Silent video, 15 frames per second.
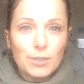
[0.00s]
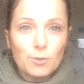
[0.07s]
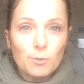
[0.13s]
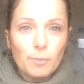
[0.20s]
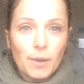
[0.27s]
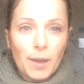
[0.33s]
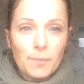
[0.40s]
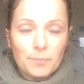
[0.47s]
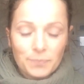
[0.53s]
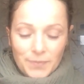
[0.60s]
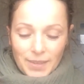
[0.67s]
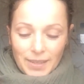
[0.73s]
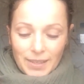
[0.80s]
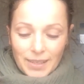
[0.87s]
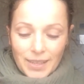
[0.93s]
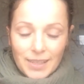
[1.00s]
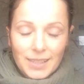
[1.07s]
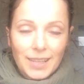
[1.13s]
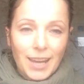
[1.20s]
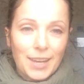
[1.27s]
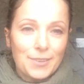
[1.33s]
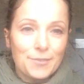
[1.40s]
super. Dann kann ich
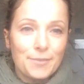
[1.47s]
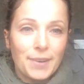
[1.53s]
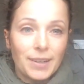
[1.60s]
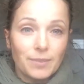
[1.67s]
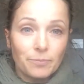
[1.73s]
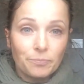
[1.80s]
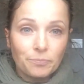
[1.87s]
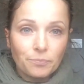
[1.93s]
ja anfangen.